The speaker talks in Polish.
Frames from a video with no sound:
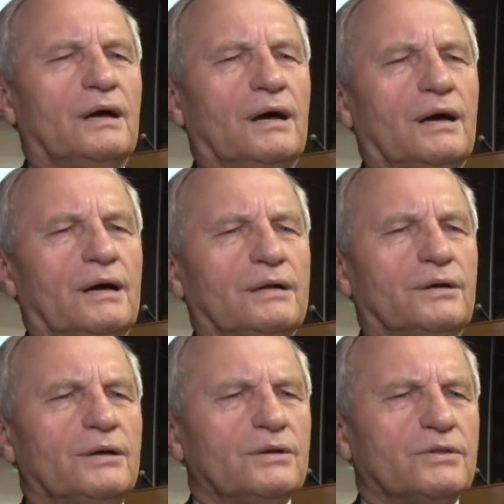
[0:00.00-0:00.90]
e,
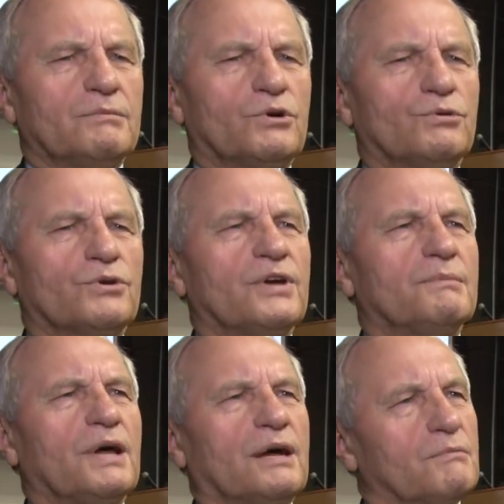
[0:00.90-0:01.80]
no i z tym
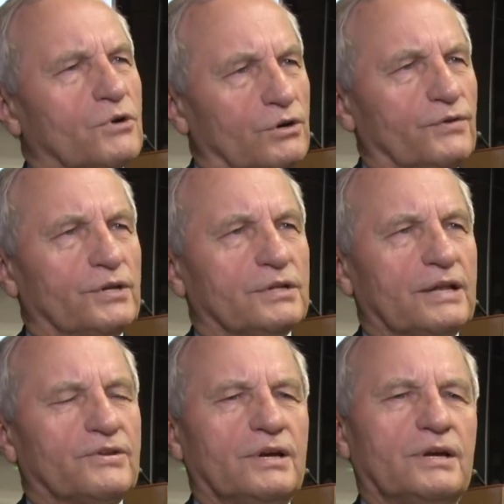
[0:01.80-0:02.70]
kursem takim
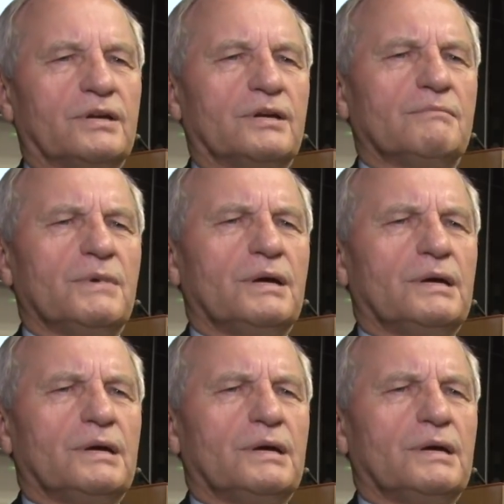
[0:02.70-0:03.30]
konfrontacyjnym.